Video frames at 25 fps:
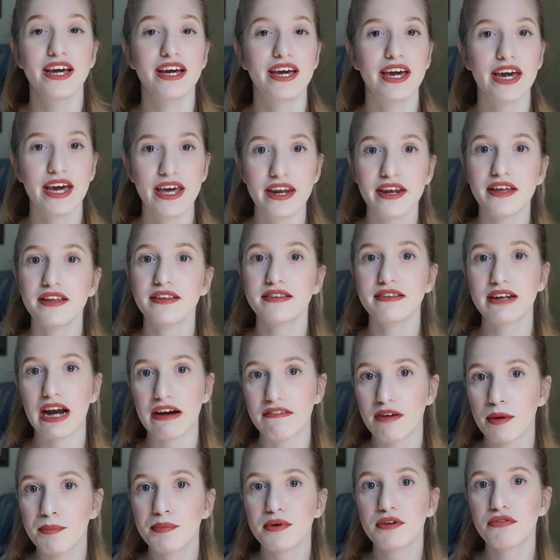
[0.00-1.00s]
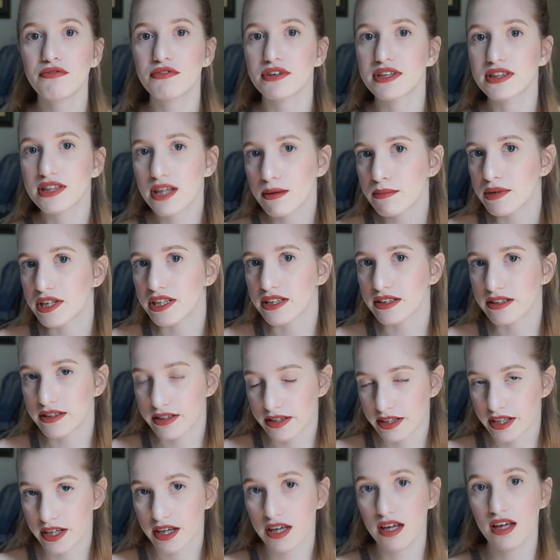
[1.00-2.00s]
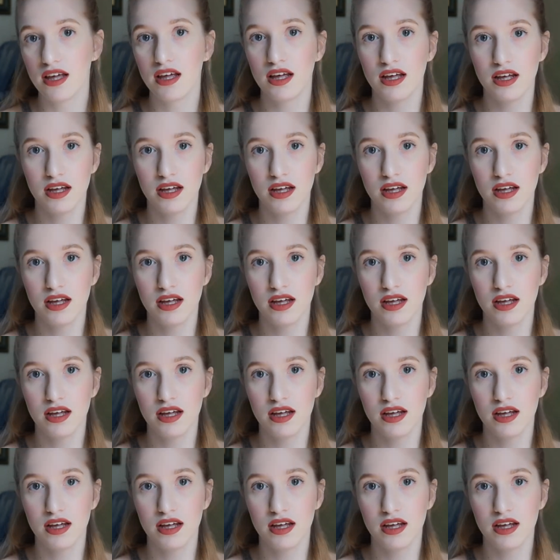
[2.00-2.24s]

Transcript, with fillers: che rientrava perfettamente